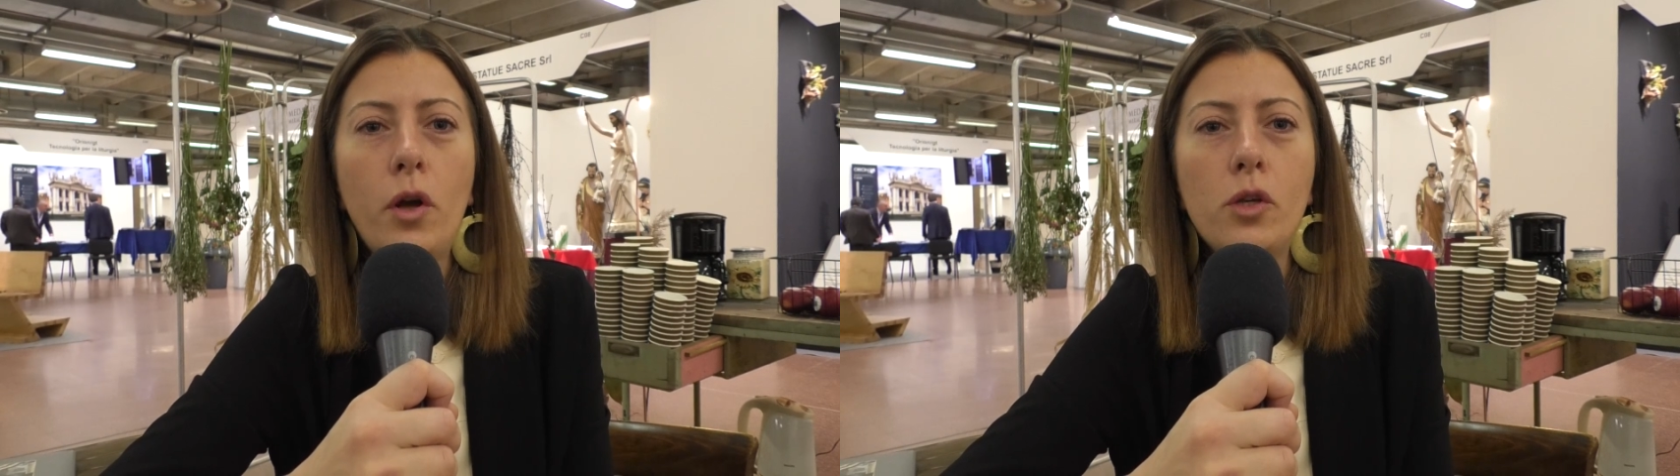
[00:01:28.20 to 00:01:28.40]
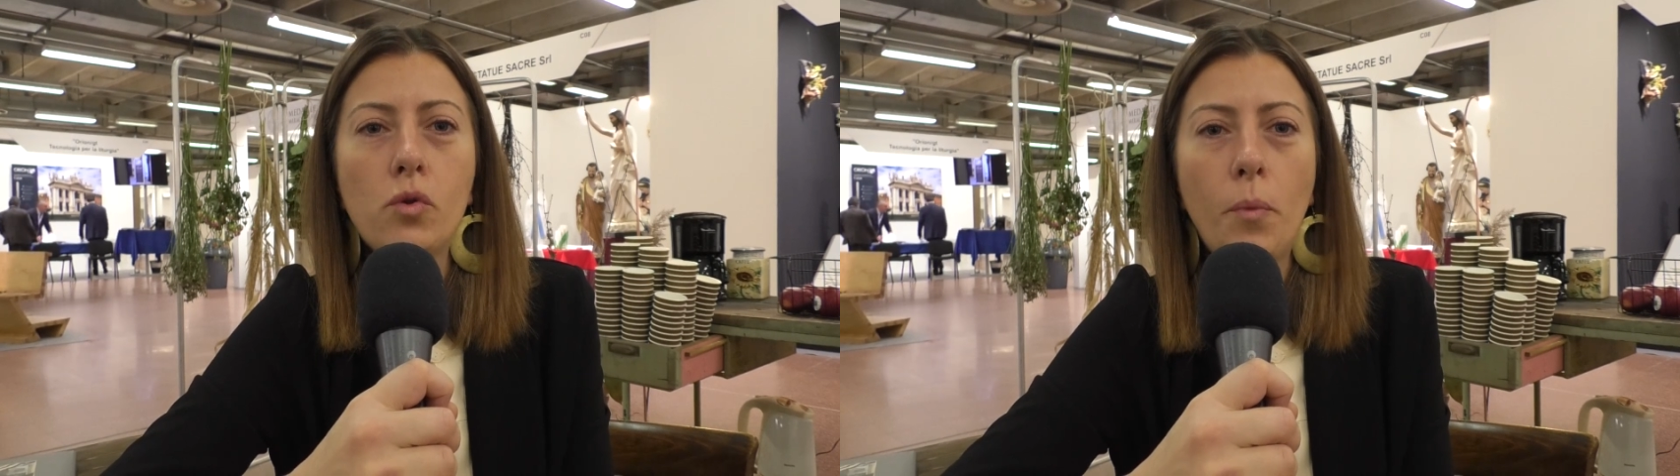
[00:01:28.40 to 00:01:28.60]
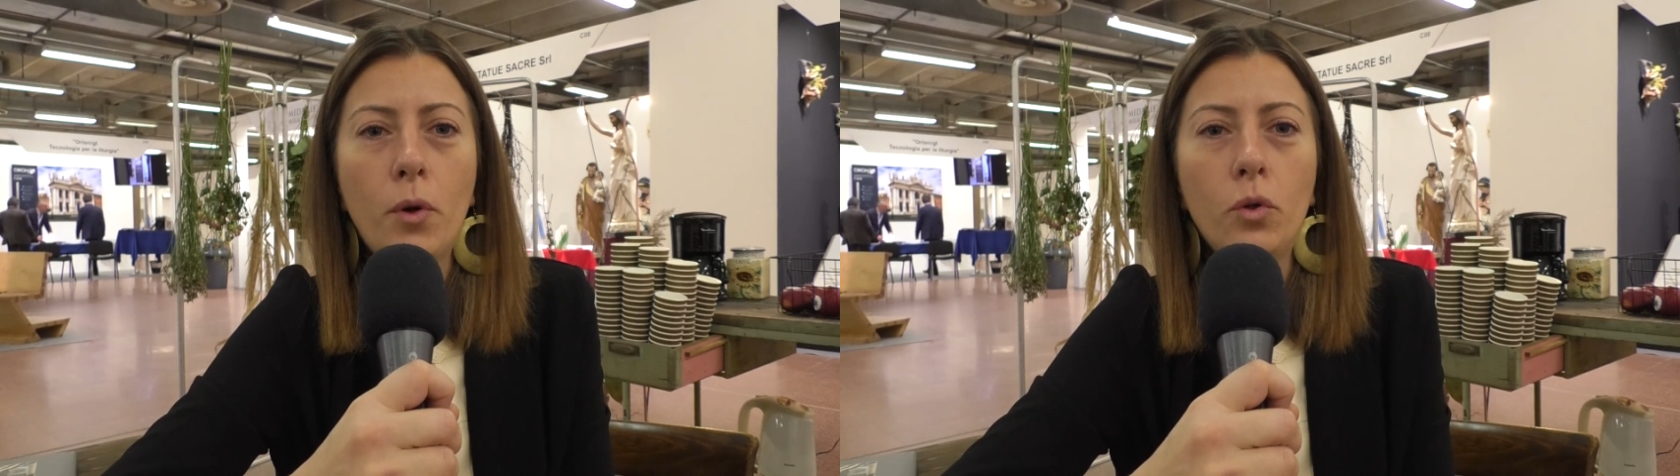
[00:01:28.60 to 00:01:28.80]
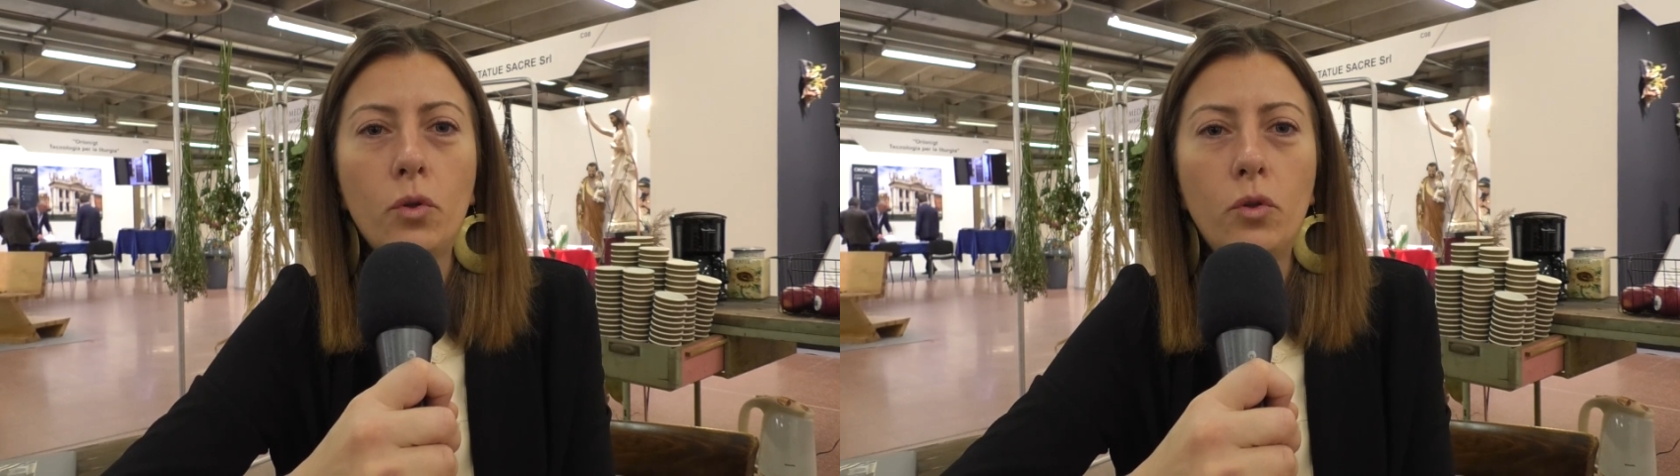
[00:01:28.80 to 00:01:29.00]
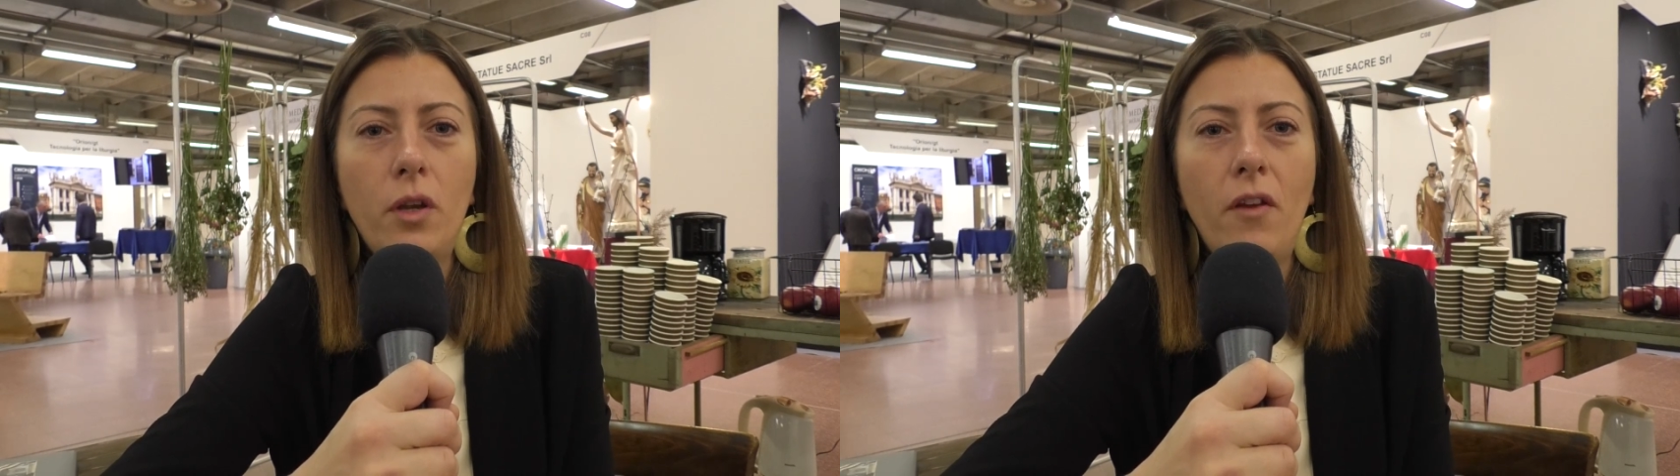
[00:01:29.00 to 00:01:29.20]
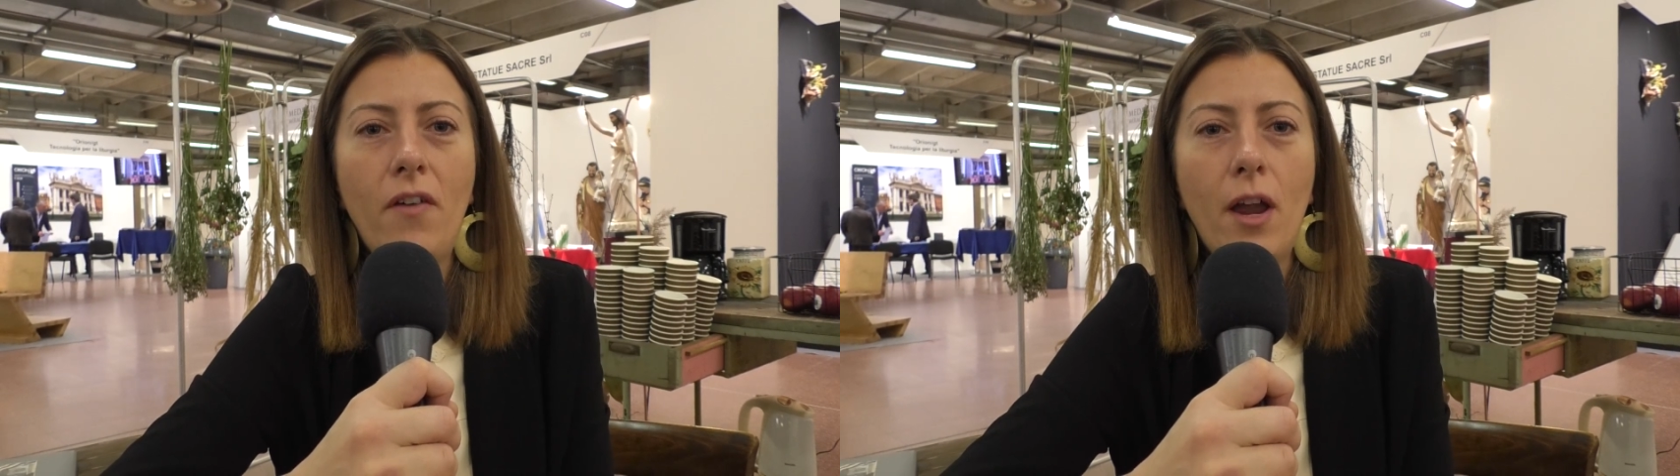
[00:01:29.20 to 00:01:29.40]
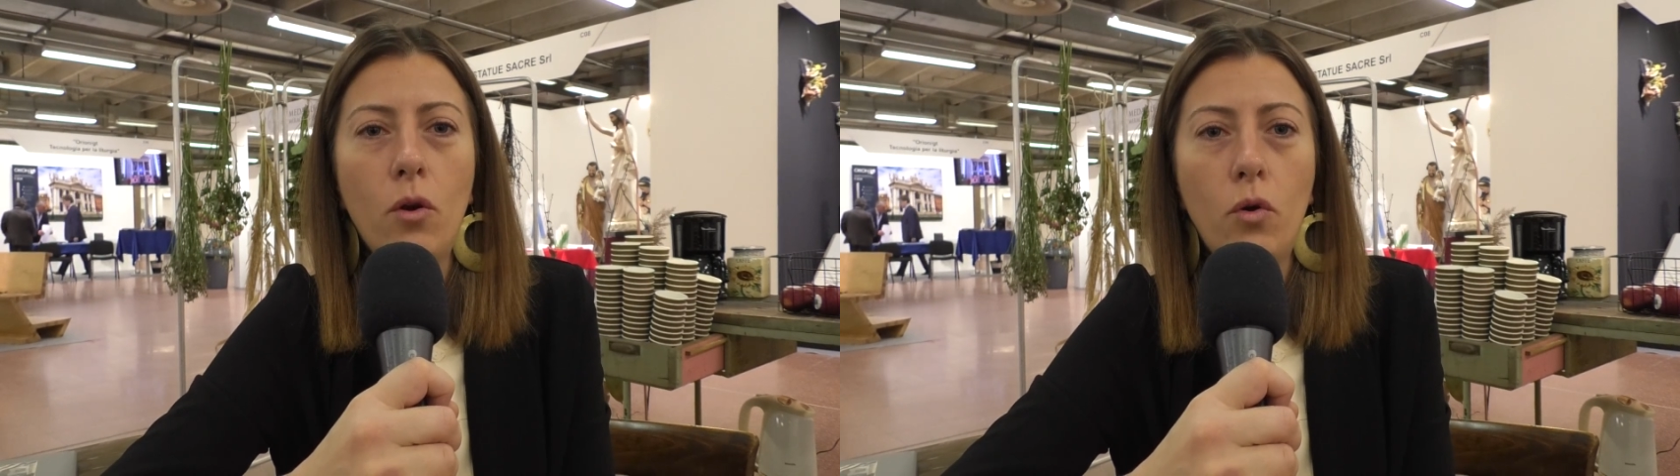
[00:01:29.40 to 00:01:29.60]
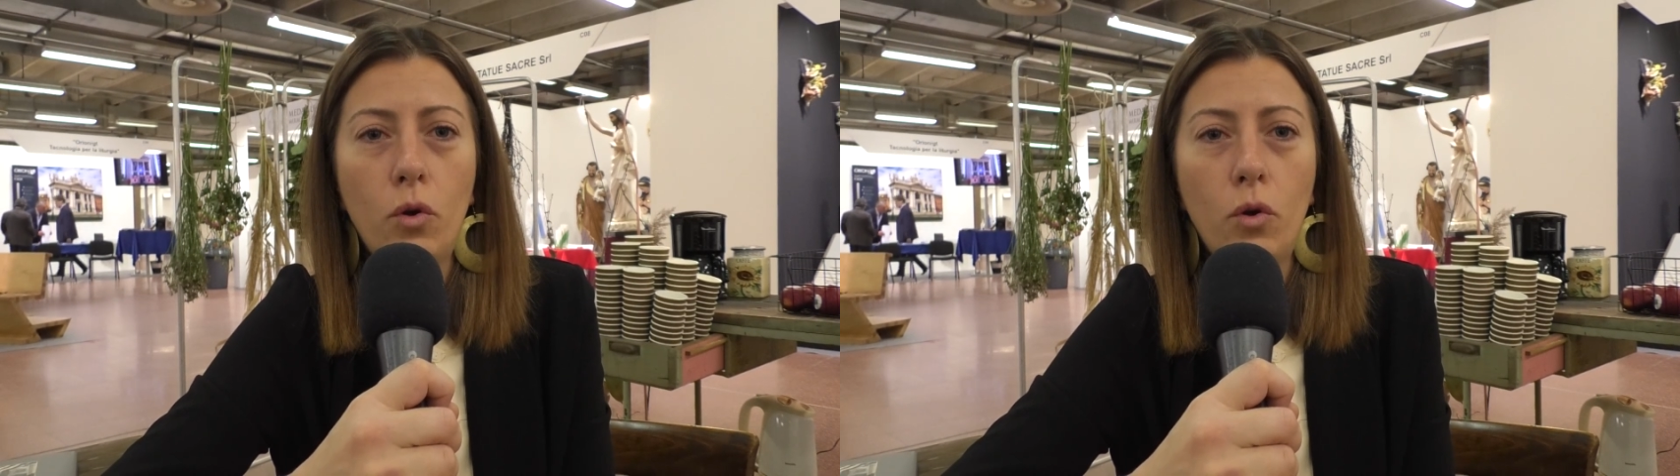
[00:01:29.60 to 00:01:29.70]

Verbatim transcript: il suo prodotto e di farlo